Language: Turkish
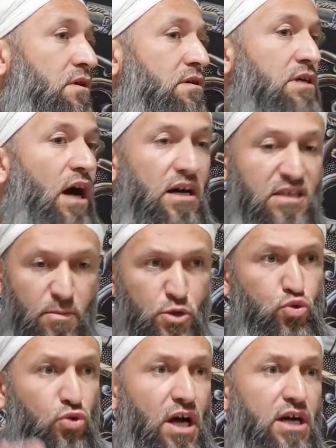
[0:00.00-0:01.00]
Ya adama
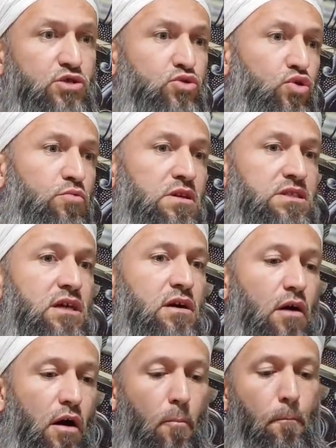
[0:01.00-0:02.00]
soda aç diyorum mesela.
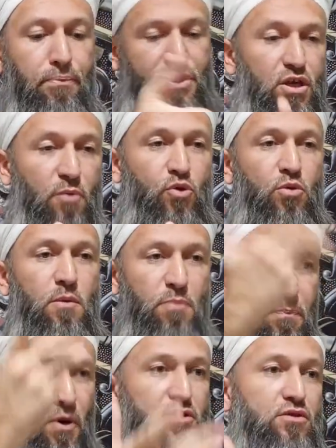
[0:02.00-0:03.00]
Yapıyor böyle bir
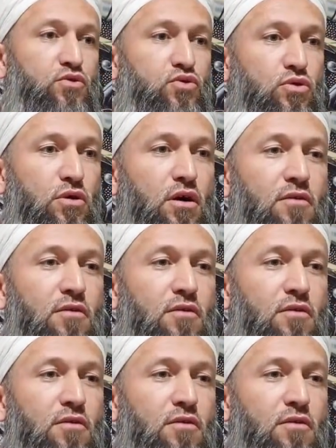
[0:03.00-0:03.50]
patlatıyor.